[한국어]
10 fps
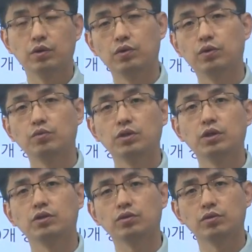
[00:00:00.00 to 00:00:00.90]

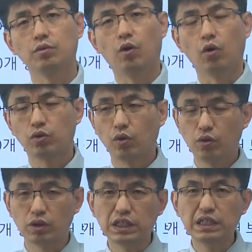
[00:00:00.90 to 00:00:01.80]
여러분들이 어떤
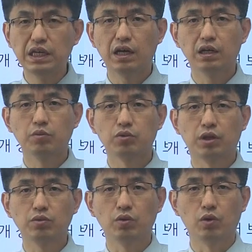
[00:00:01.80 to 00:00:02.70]
걸
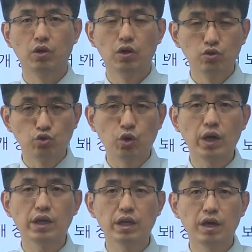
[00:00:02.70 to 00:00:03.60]
이해하기보다도
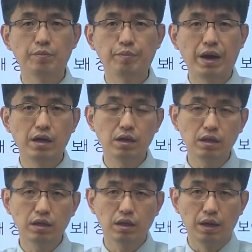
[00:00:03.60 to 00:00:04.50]
최대한
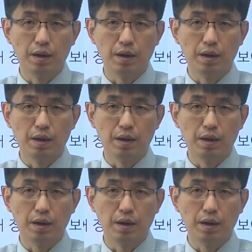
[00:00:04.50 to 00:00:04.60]
빨리